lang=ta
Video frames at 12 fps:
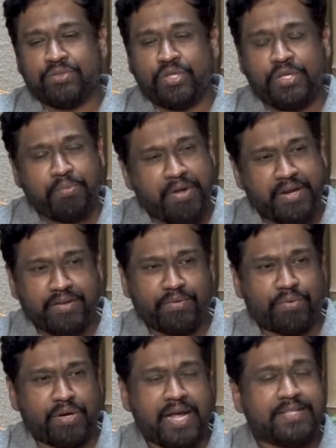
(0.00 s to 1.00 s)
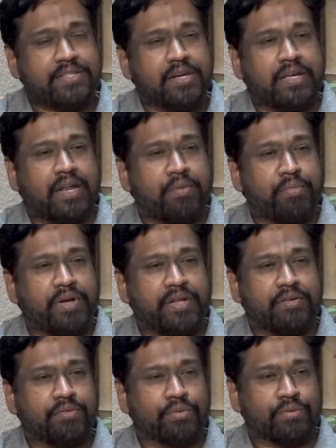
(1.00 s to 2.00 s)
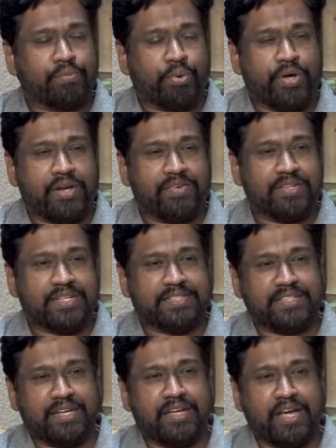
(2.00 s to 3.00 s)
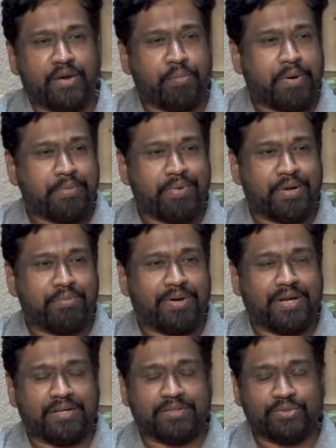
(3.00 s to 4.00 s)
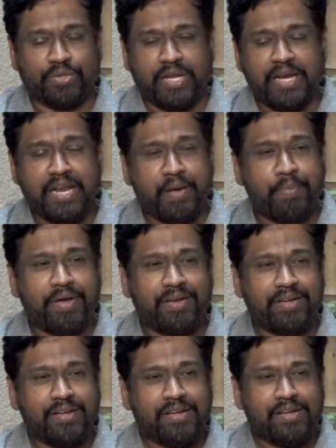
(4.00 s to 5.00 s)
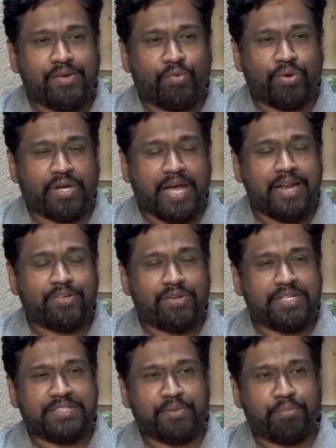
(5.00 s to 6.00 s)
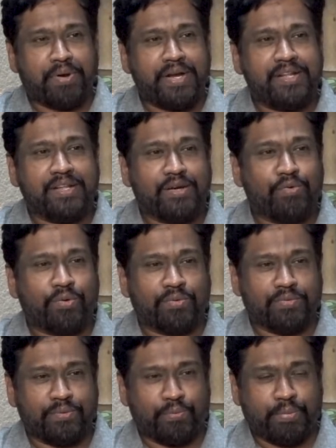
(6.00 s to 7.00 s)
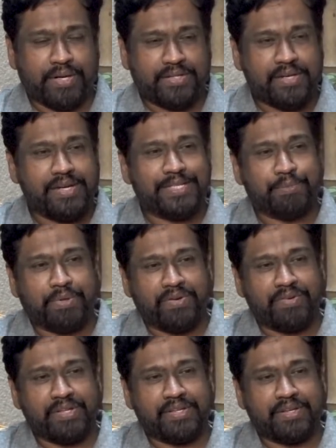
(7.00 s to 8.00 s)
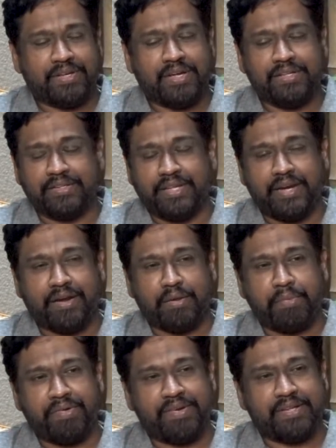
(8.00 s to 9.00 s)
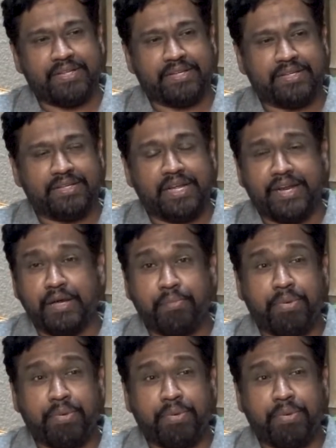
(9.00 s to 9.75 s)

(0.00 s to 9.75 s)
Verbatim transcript: ஸோ இது மாதிரி ஒரு நேச்சுரல் கலாமிட்டி ஒரு புயல் வந்துருச்சுன்னா யாரும் படம் பார்க்க மாட்டாங்க ஸோ எல்லாமே ஒரு கால்குலேஷன் பண்ணி தான் ஒரு படத்தை ரிலீஸ் பண்ண வேண்டியது இருக்குது அதுக்கு தேட்டர் அமைய வேண்டியது இருக்குது நிறைய